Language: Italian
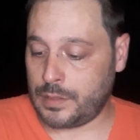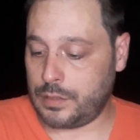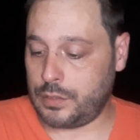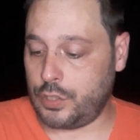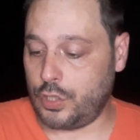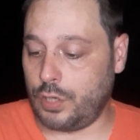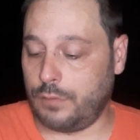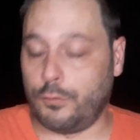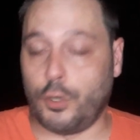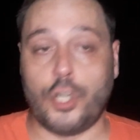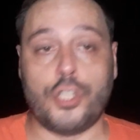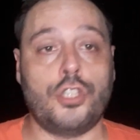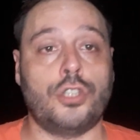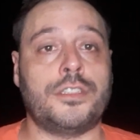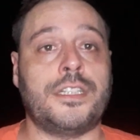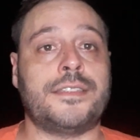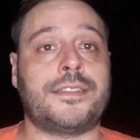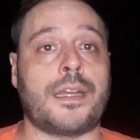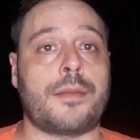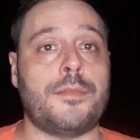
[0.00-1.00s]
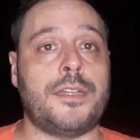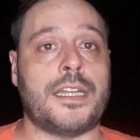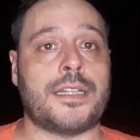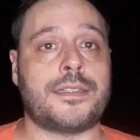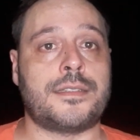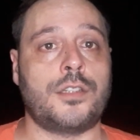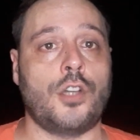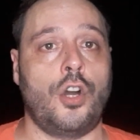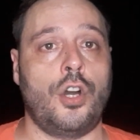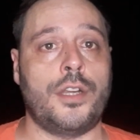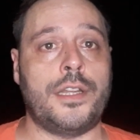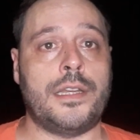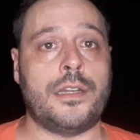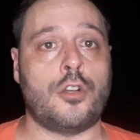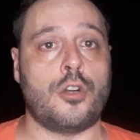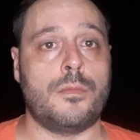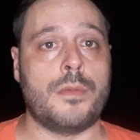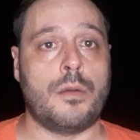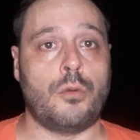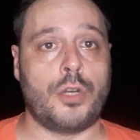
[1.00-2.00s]
Io voglio determinazione,
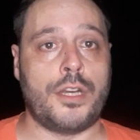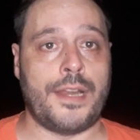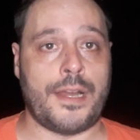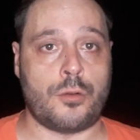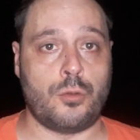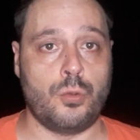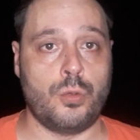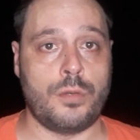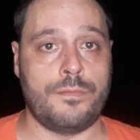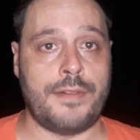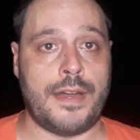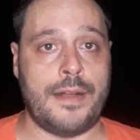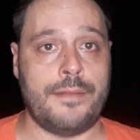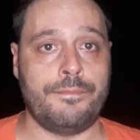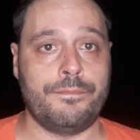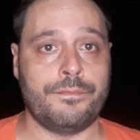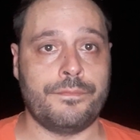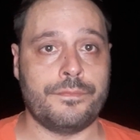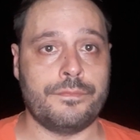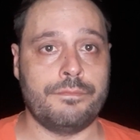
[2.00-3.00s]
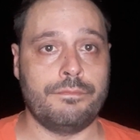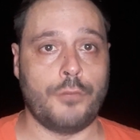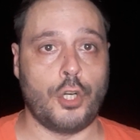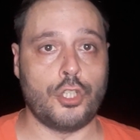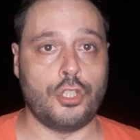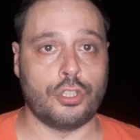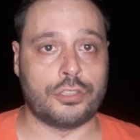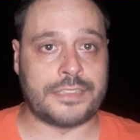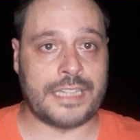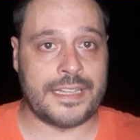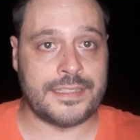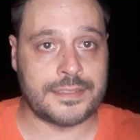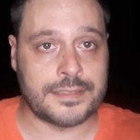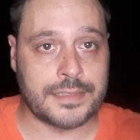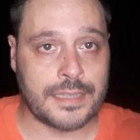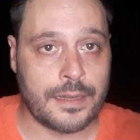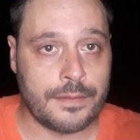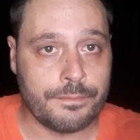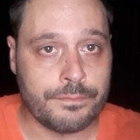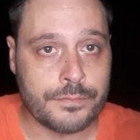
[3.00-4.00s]
come vuole la curva, voglio
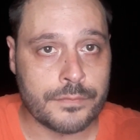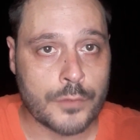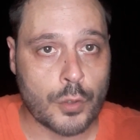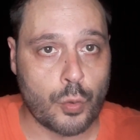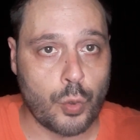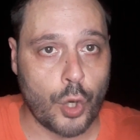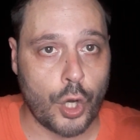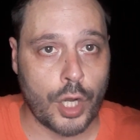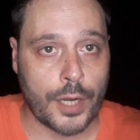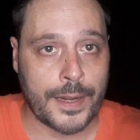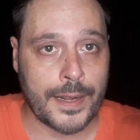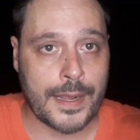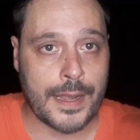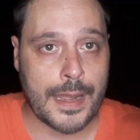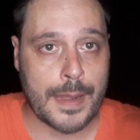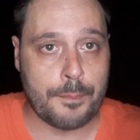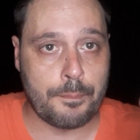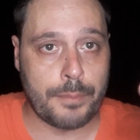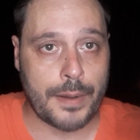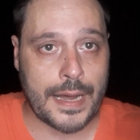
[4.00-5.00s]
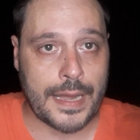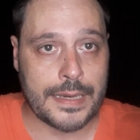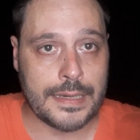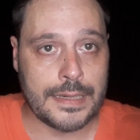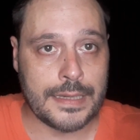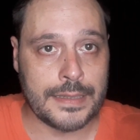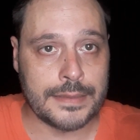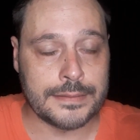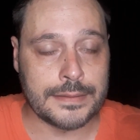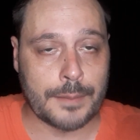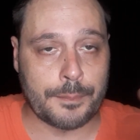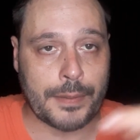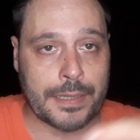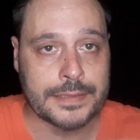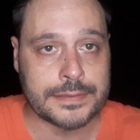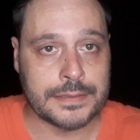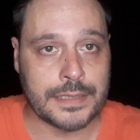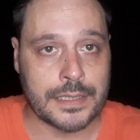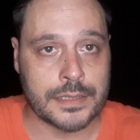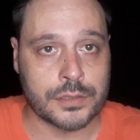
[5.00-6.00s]
testa, cuore e palle da
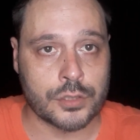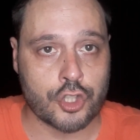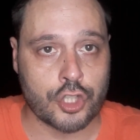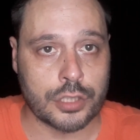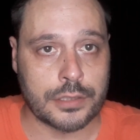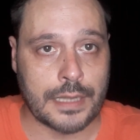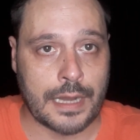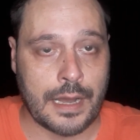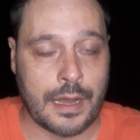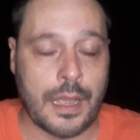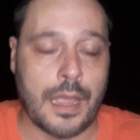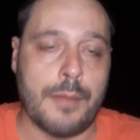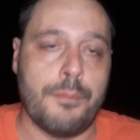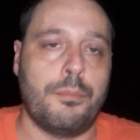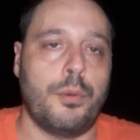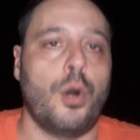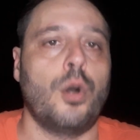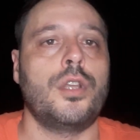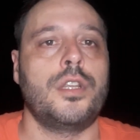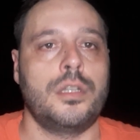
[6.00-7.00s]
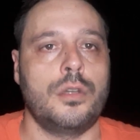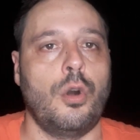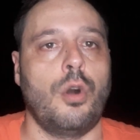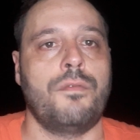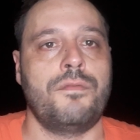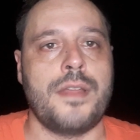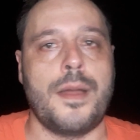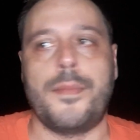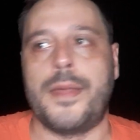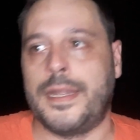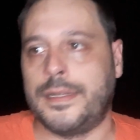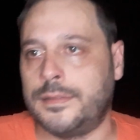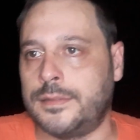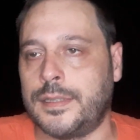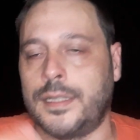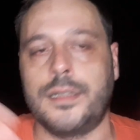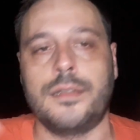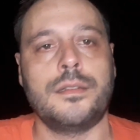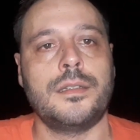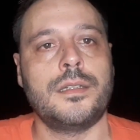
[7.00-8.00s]
parte della società e poi
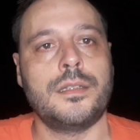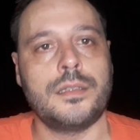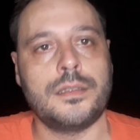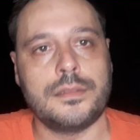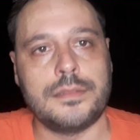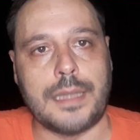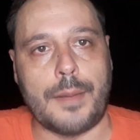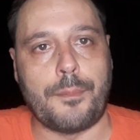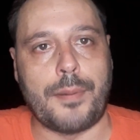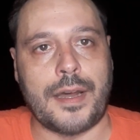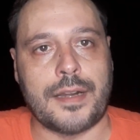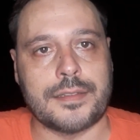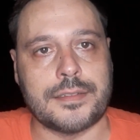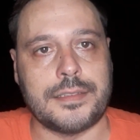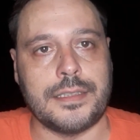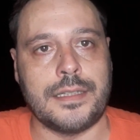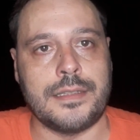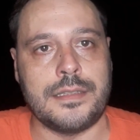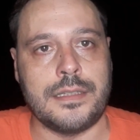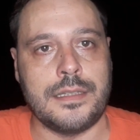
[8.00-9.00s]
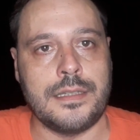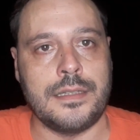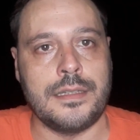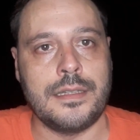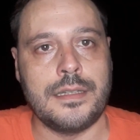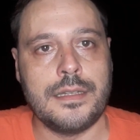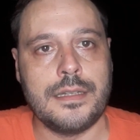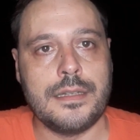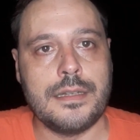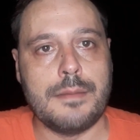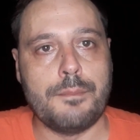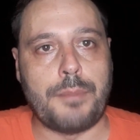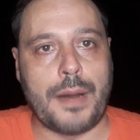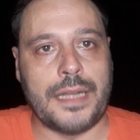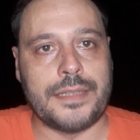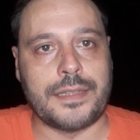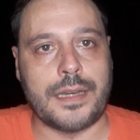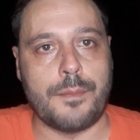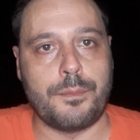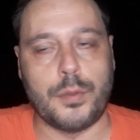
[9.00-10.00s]
ovviamente da parte di
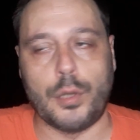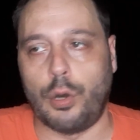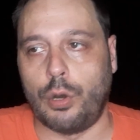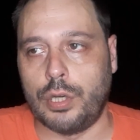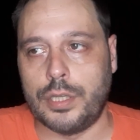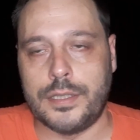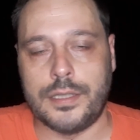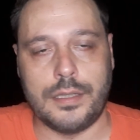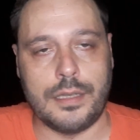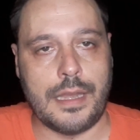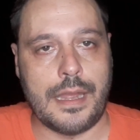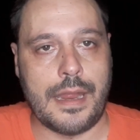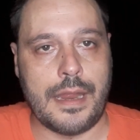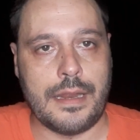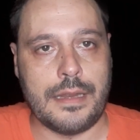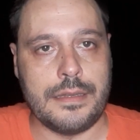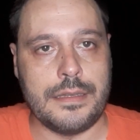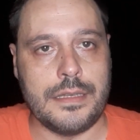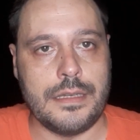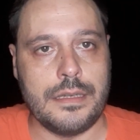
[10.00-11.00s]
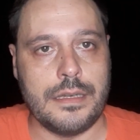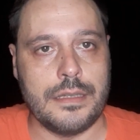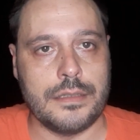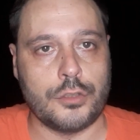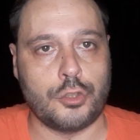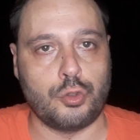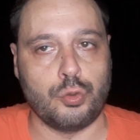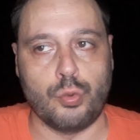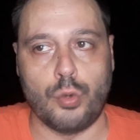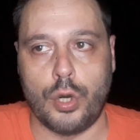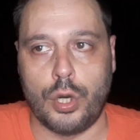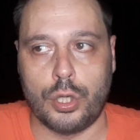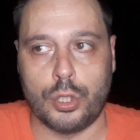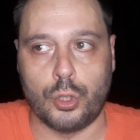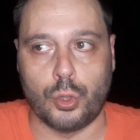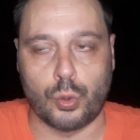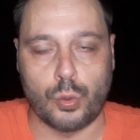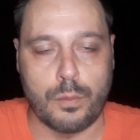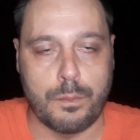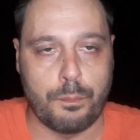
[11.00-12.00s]
Padre Pioli e il suo
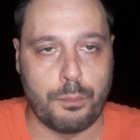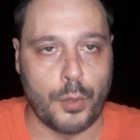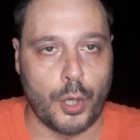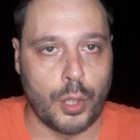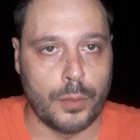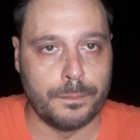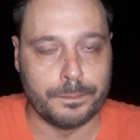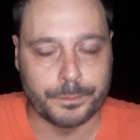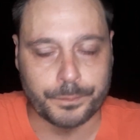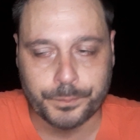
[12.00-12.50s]
gruppo.